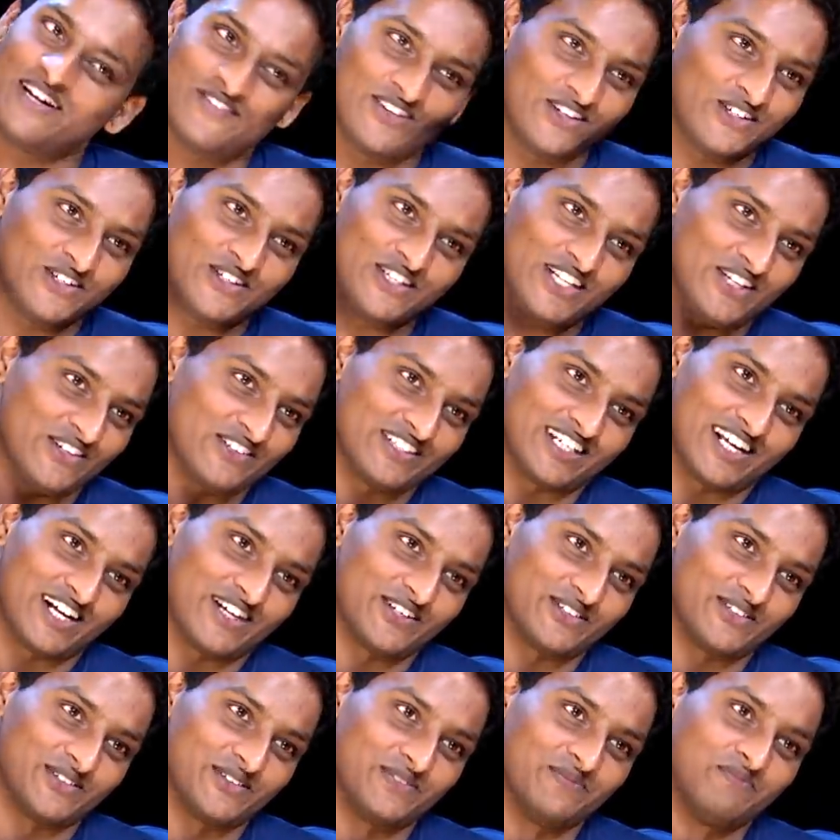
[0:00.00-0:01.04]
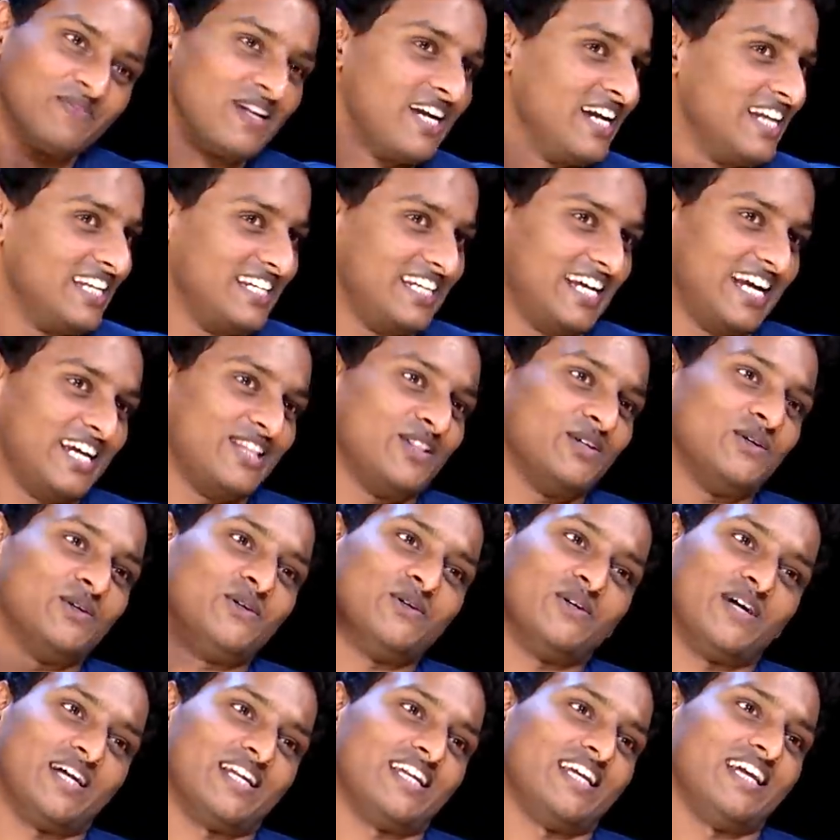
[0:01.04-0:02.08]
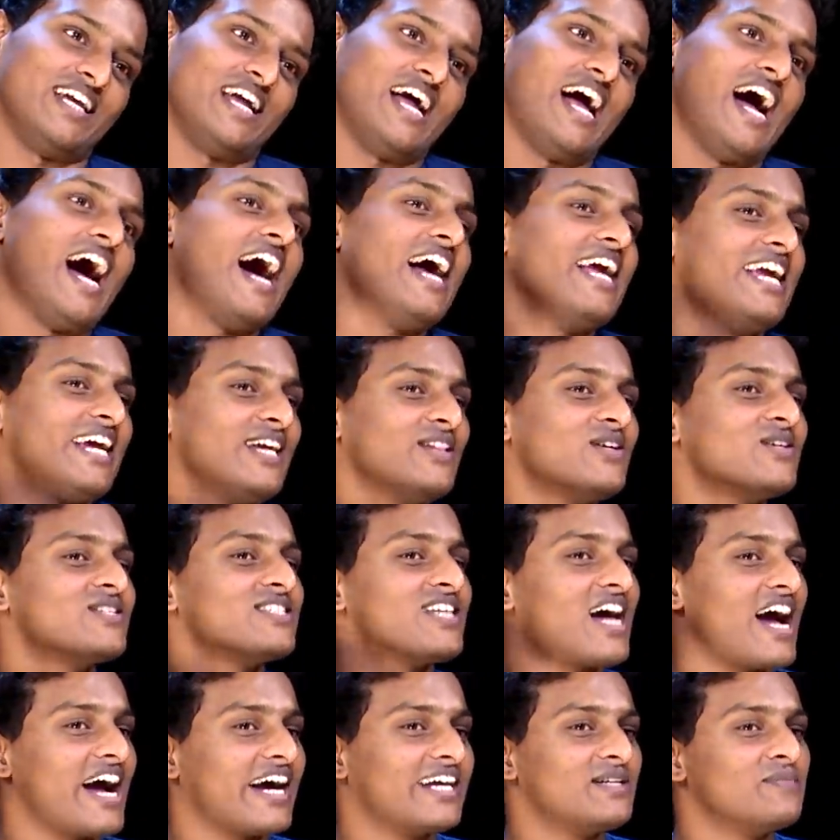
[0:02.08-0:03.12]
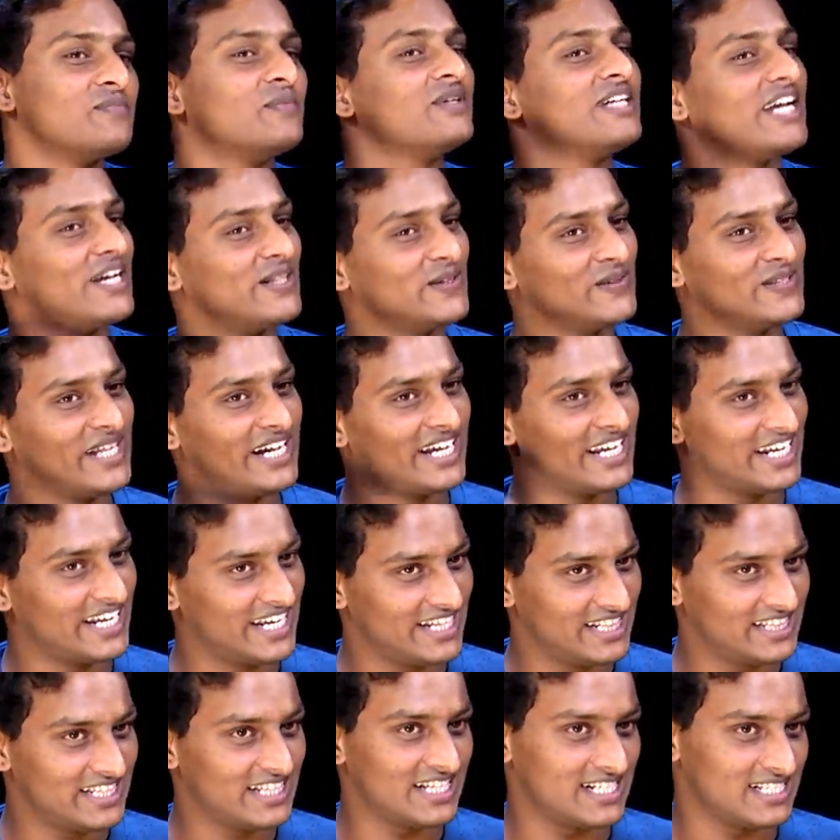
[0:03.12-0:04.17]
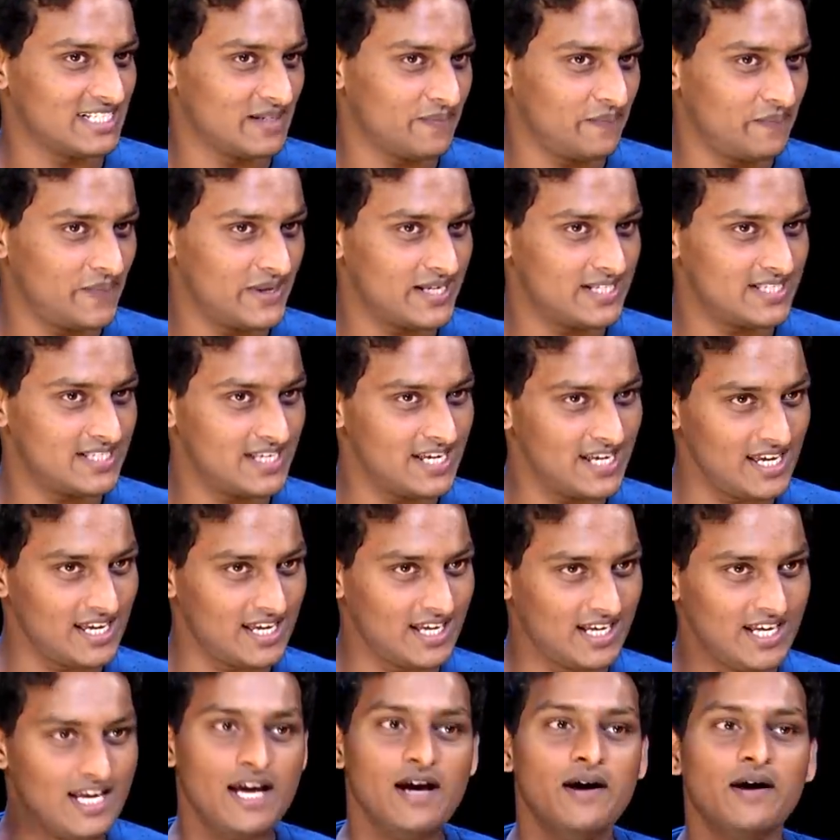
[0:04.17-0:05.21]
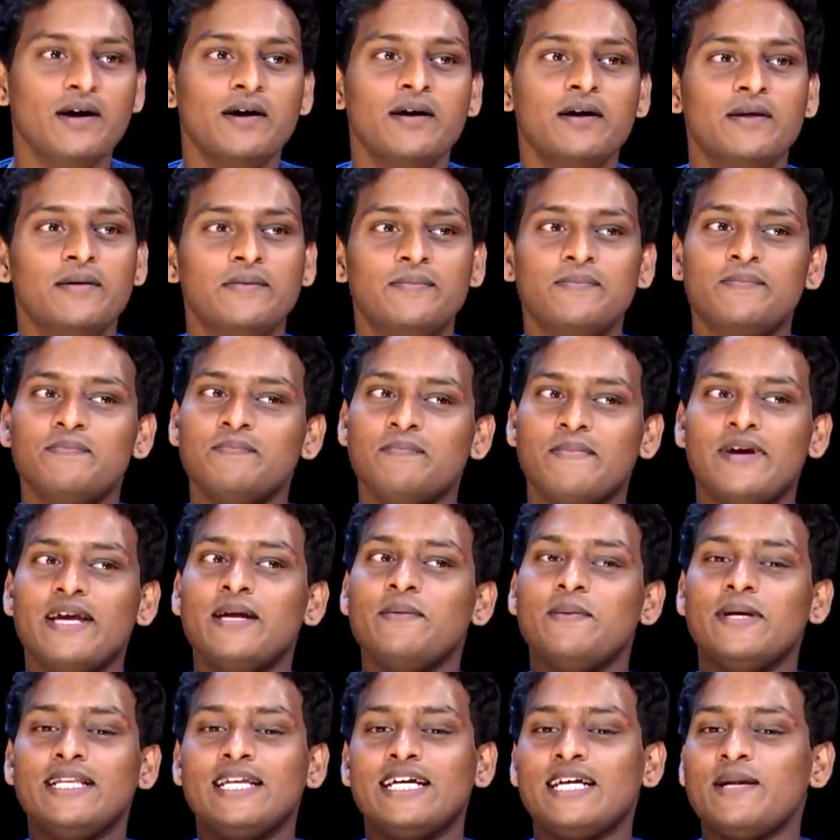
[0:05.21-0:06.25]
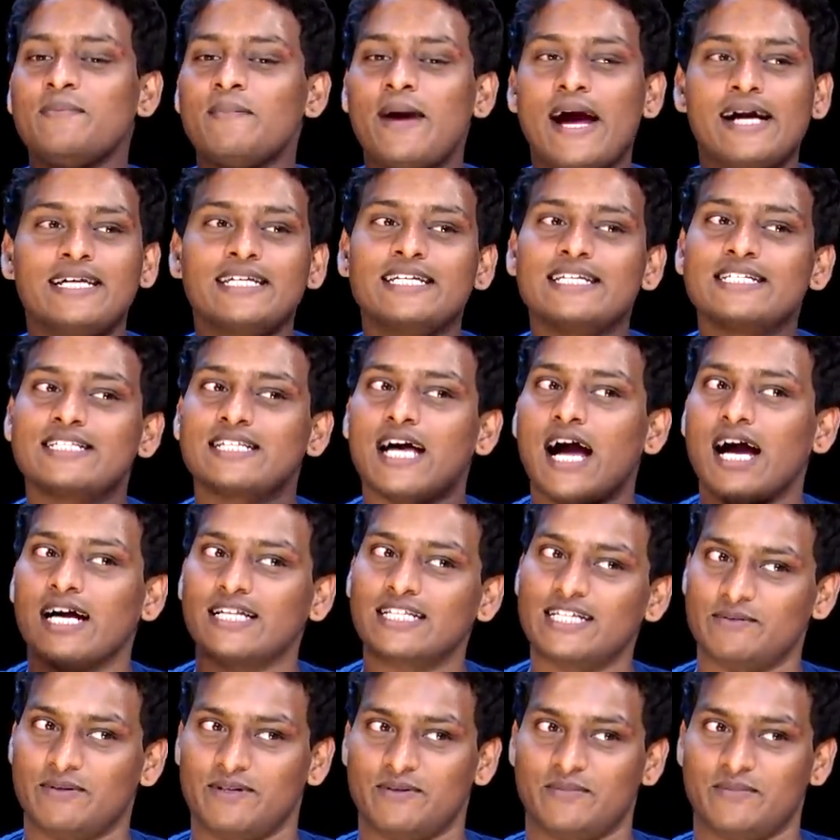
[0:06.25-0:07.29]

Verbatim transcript: నేను వింటూనే ఉన్నాను ఏదో అని ఆ ఏదో సాగదింపు ఏదో దగ్గరికి వెళ్తుంది అని చెప్పేసి మేమేంటంటే మ్యాటర్ ని సాగదీయం